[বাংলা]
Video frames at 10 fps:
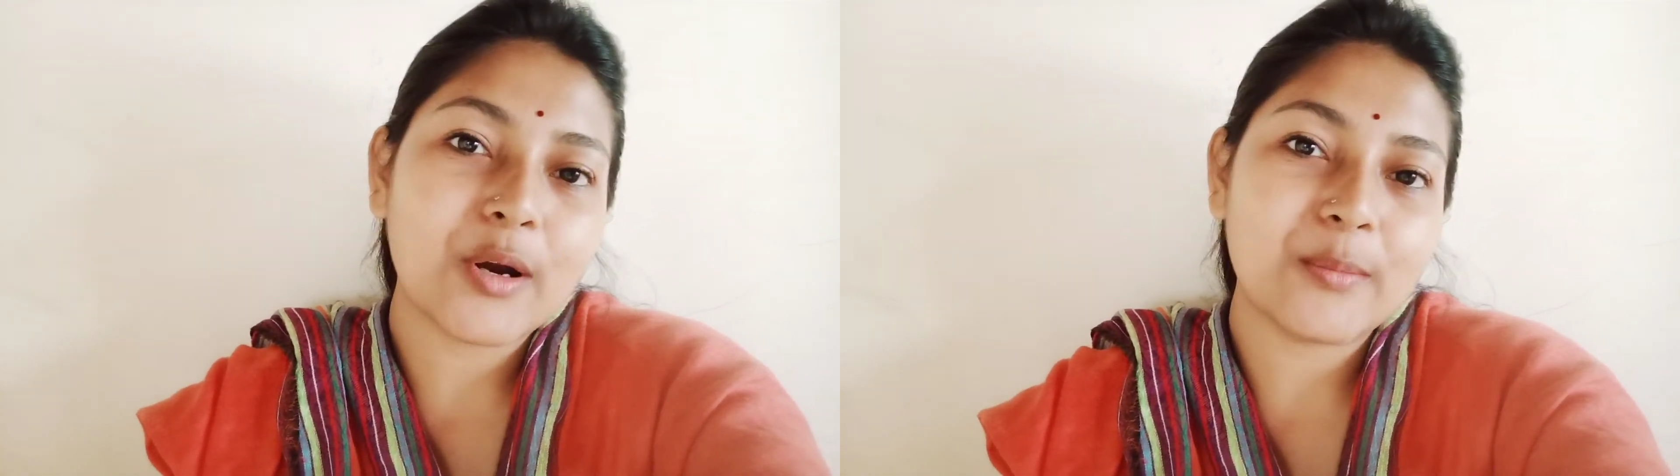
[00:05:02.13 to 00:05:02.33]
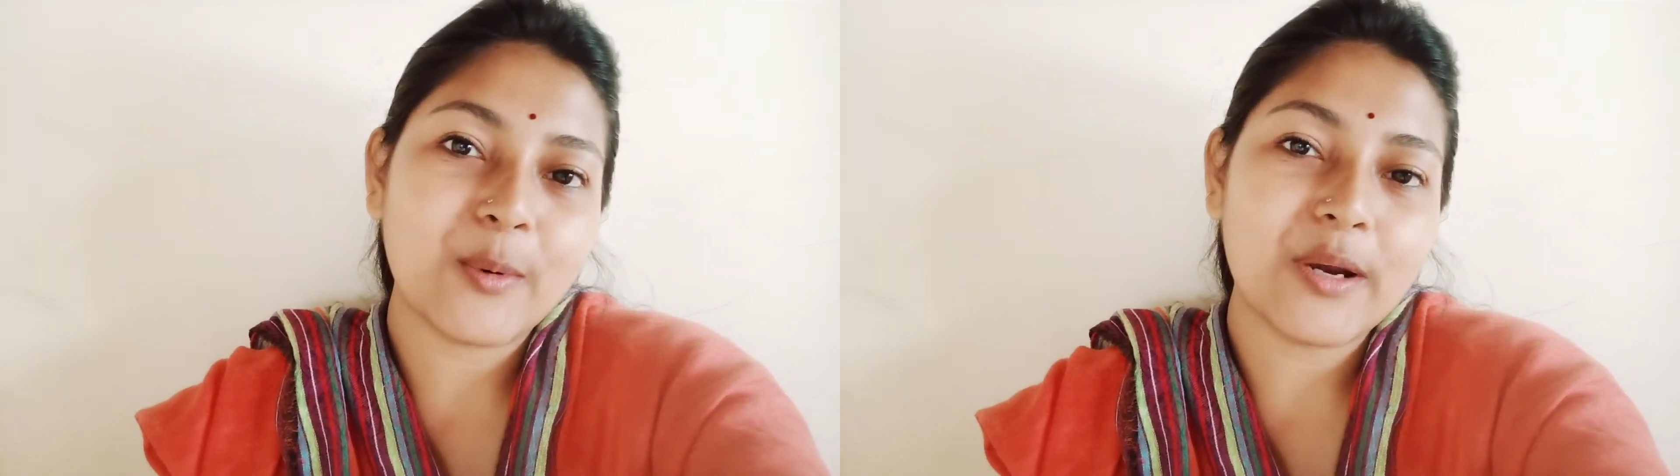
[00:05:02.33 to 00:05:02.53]

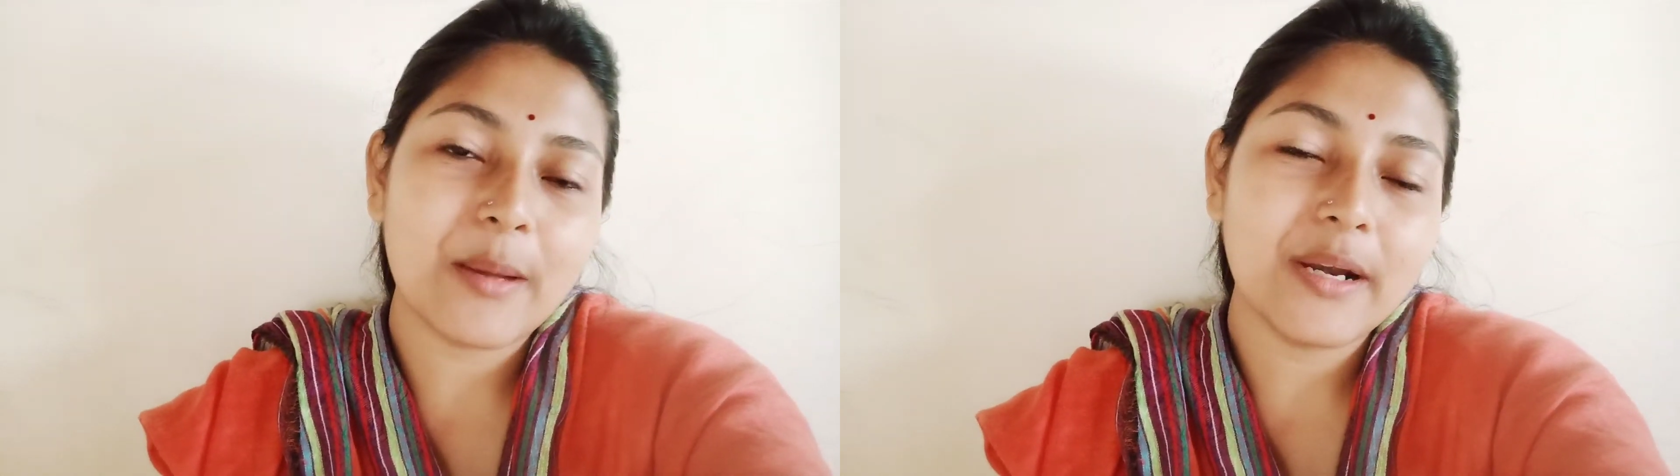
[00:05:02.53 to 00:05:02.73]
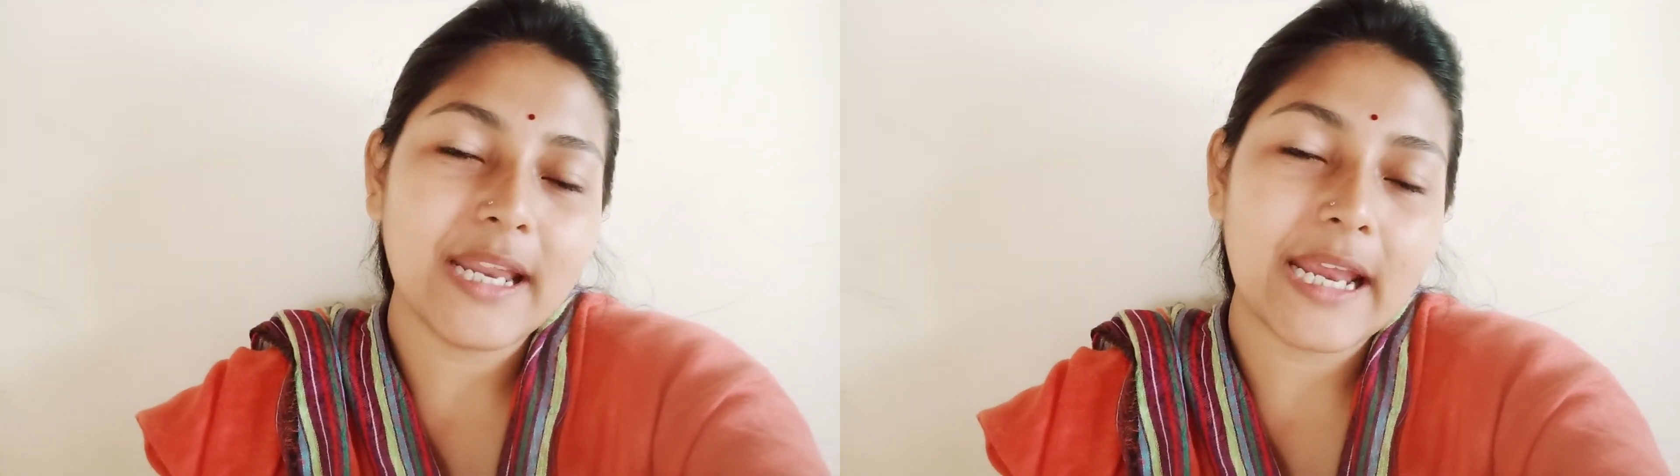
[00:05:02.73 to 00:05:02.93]
করার পরে
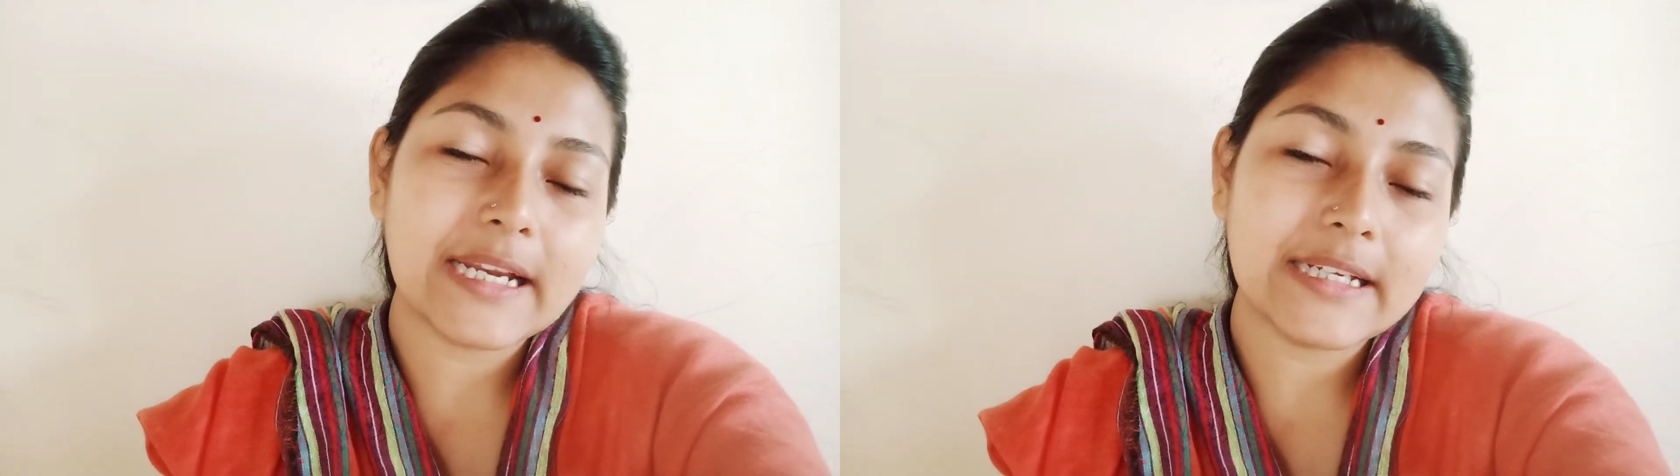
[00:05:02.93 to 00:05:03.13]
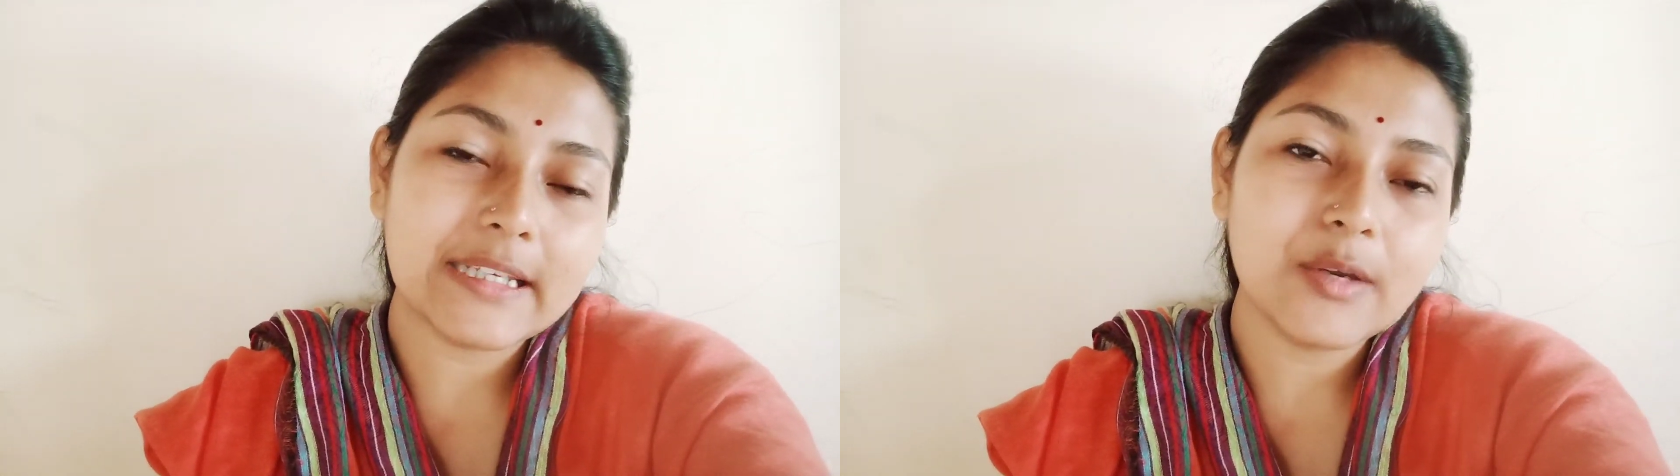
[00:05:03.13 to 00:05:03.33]
আমার
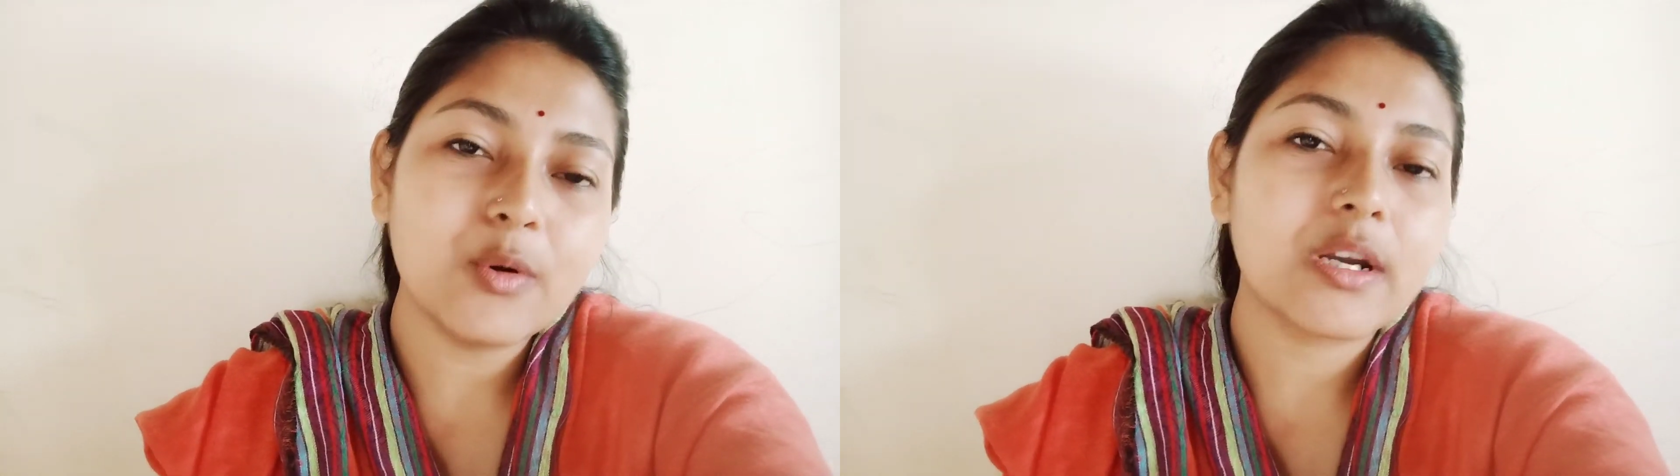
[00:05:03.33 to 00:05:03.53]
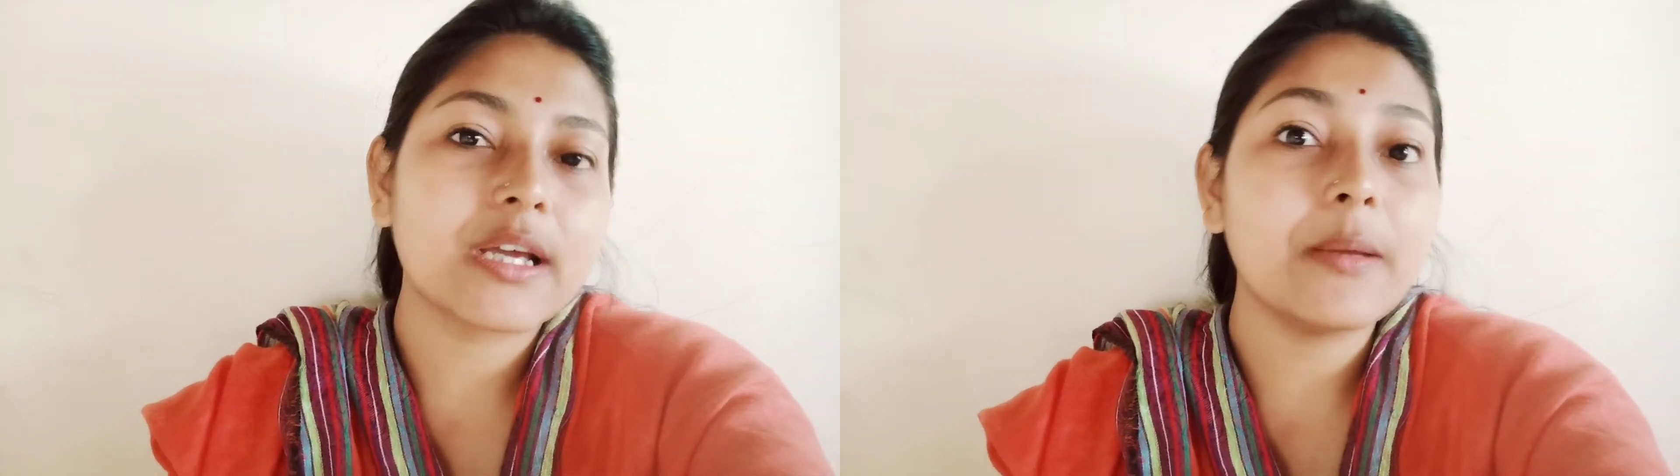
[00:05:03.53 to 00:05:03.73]
এডিটিংয়ে ওটাকে